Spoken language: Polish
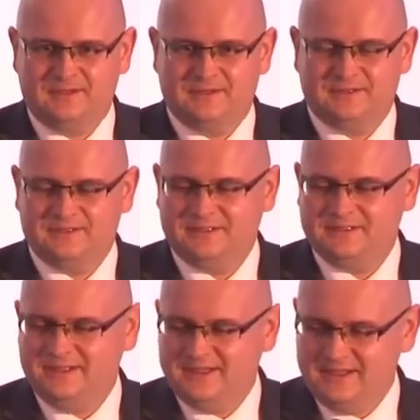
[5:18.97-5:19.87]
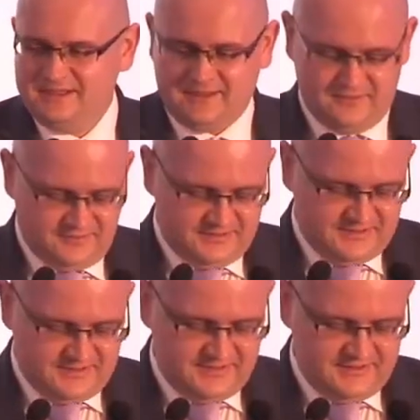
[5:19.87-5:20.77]
E, tak
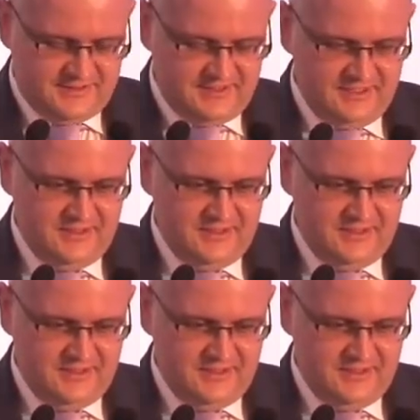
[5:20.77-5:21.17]
więc y,